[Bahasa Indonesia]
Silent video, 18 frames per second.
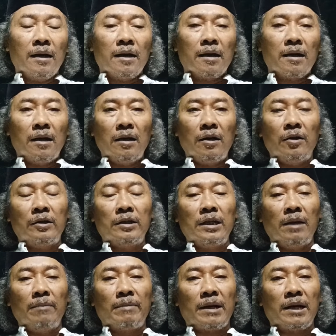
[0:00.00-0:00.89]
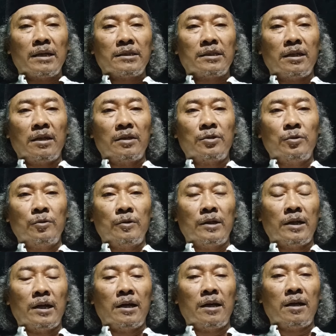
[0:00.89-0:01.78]
Kalau dia merasa
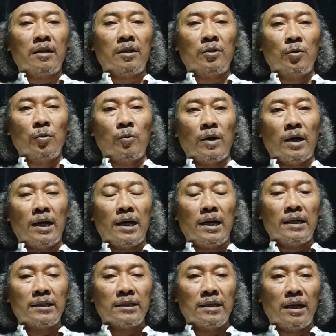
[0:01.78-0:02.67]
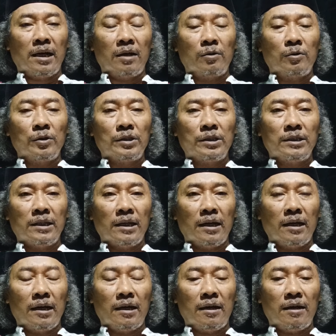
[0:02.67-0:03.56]
sudah tua,
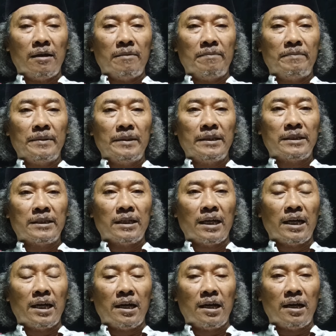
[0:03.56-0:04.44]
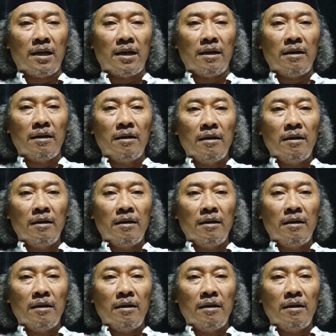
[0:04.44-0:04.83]
seharusnya bisa